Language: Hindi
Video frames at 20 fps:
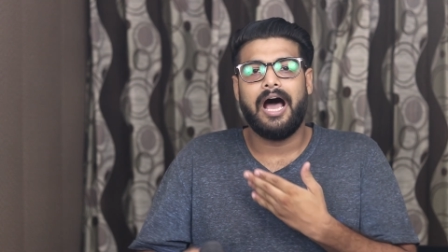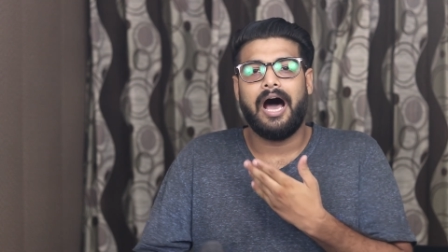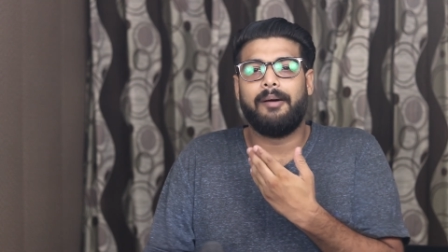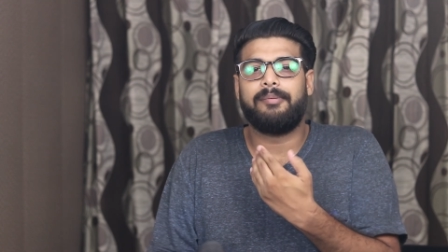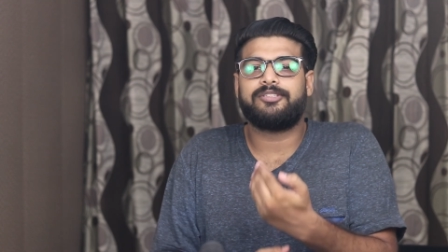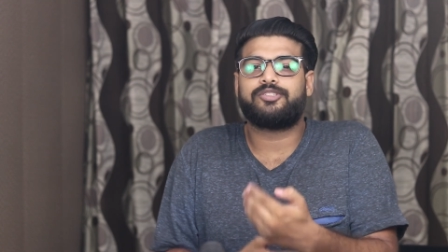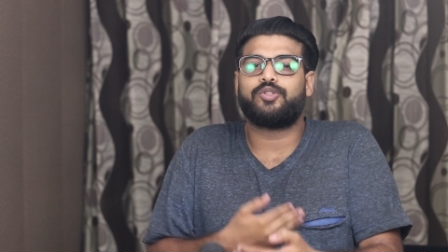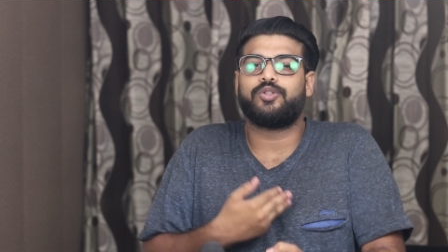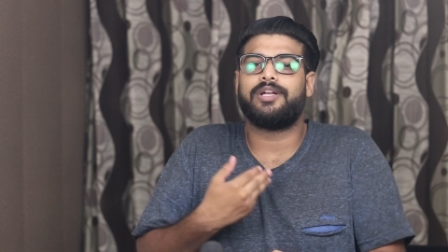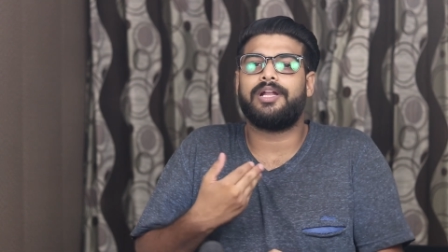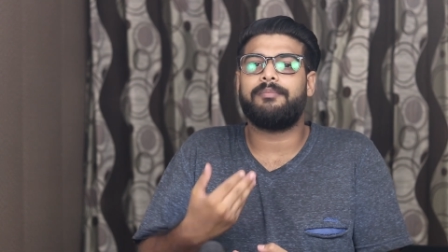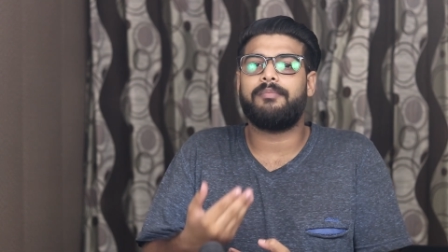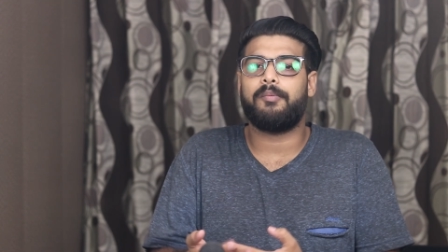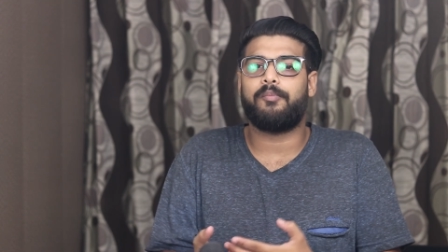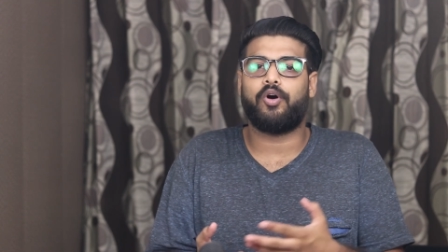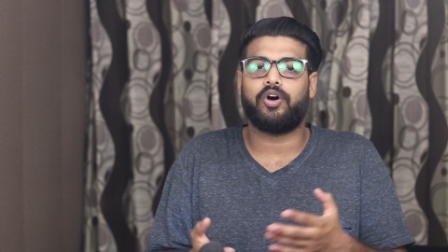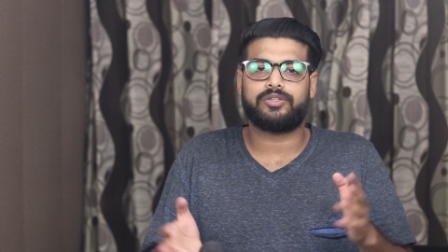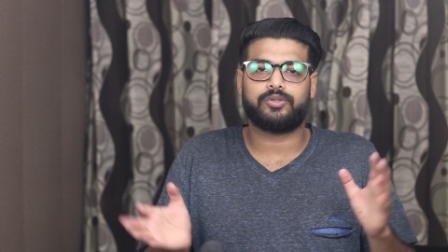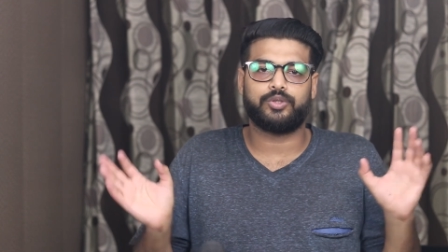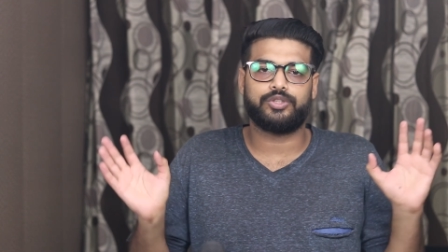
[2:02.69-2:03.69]
अभी सुनने
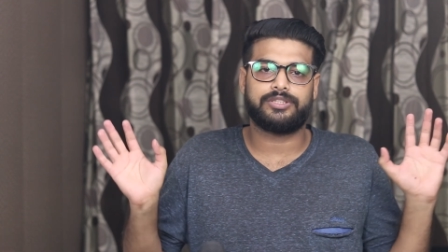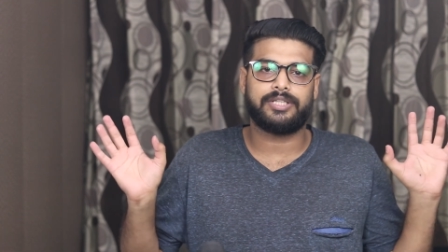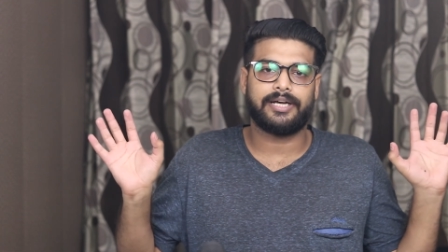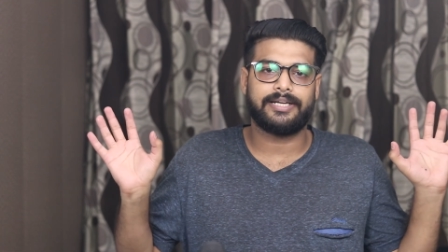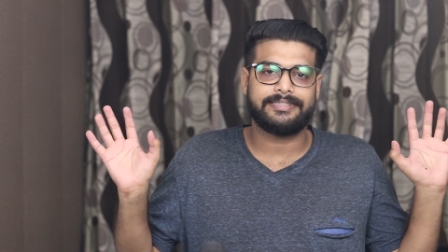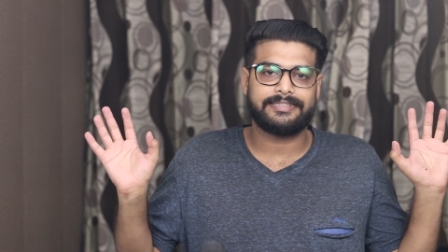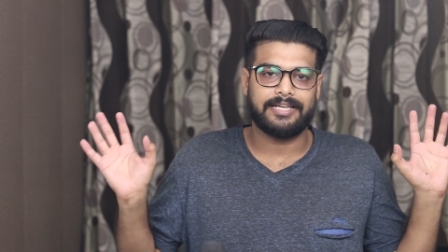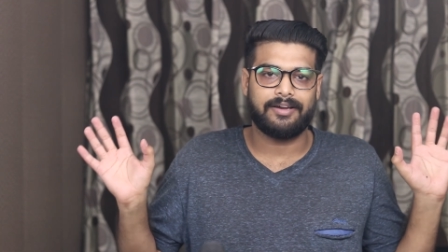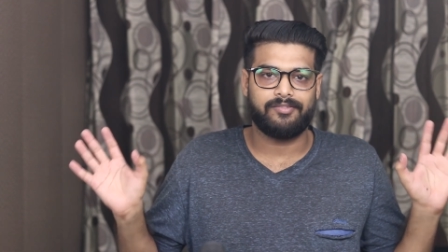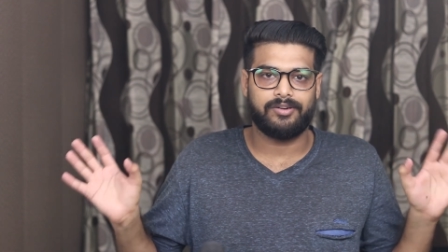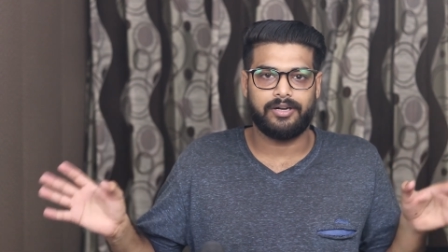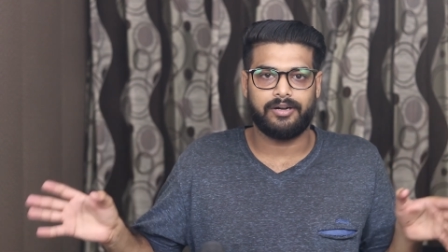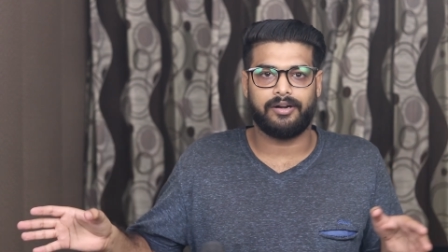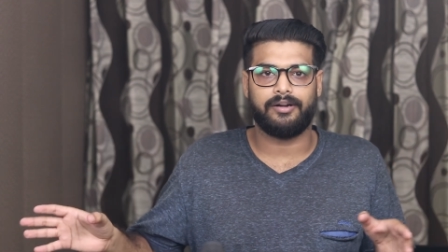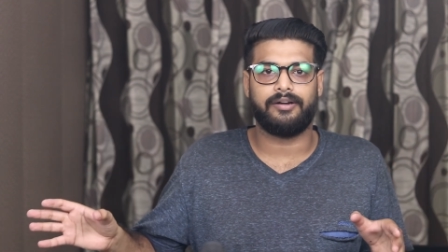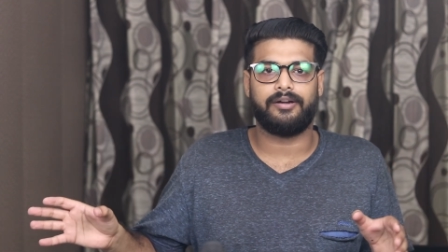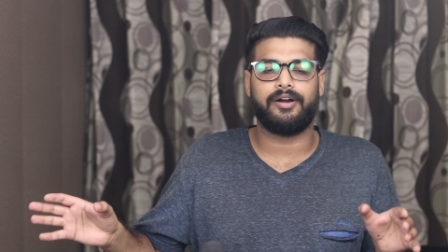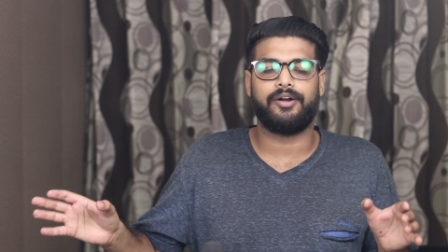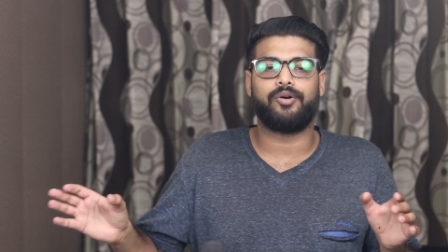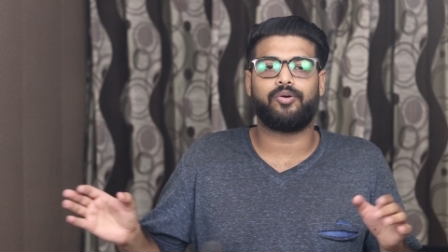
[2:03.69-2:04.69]
में बहुत कुछ था कि सेवन
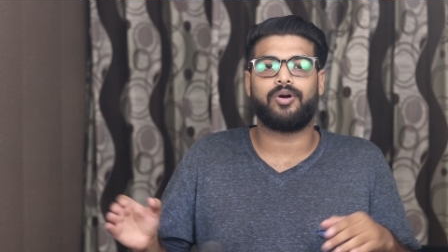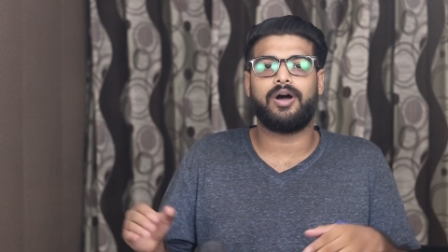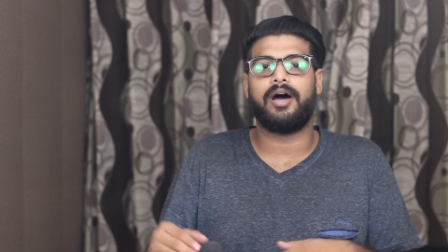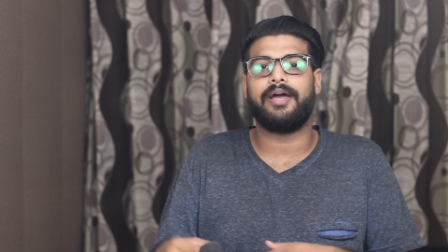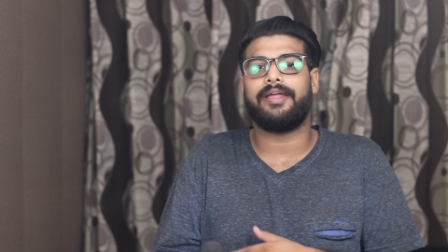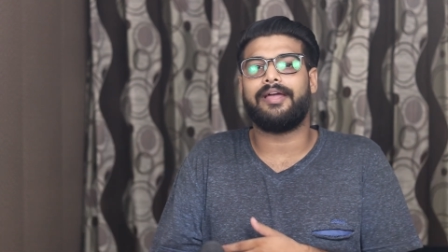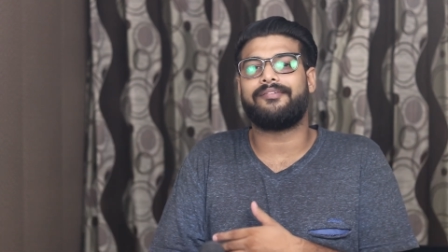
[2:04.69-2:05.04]
हंड्रेड होगा